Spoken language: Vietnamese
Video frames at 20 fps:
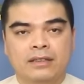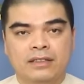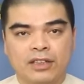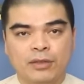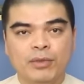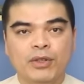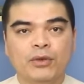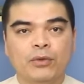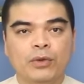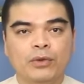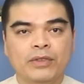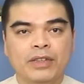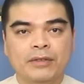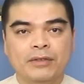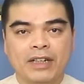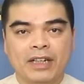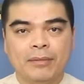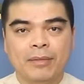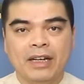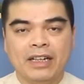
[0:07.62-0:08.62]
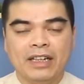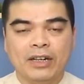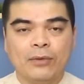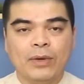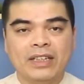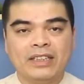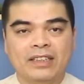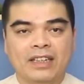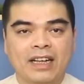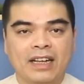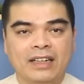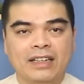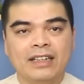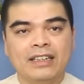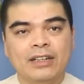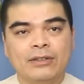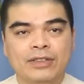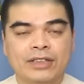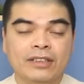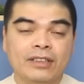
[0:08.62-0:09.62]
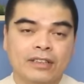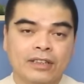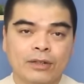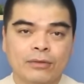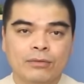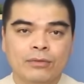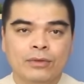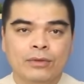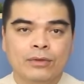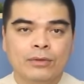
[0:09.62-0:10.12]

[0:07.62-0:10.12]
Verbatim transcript: Chào mừng quý vị và các bạn đã quay trở lại kênh Đạo sĩ Tử Thông.